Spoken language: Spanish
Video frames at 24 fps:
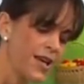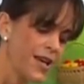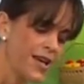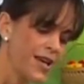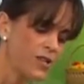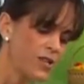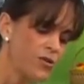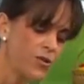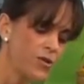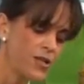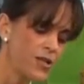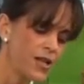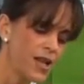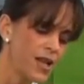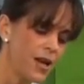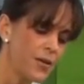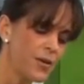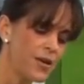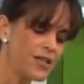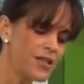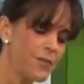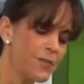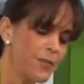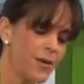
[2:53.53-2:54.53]
Esto hace las
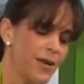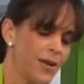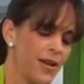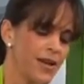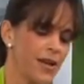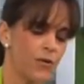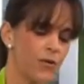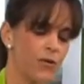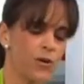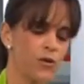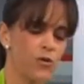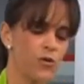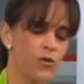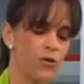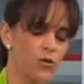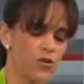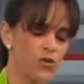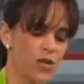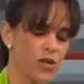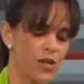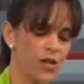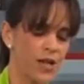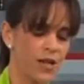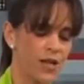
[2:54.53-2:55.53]
veces para que cuando
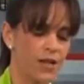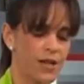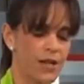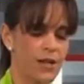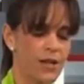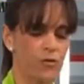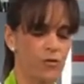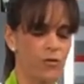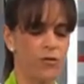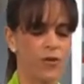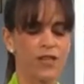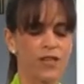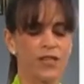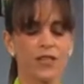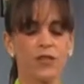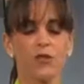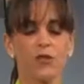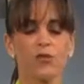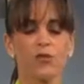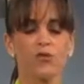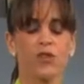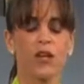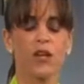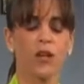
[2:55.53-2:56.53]
el,
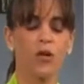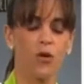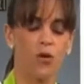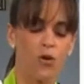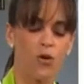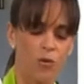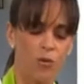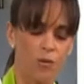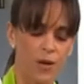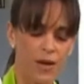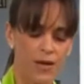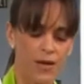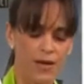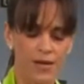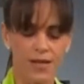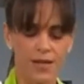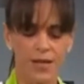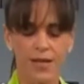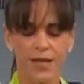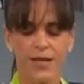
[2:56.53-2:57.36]
suflecito ustedes lo coman,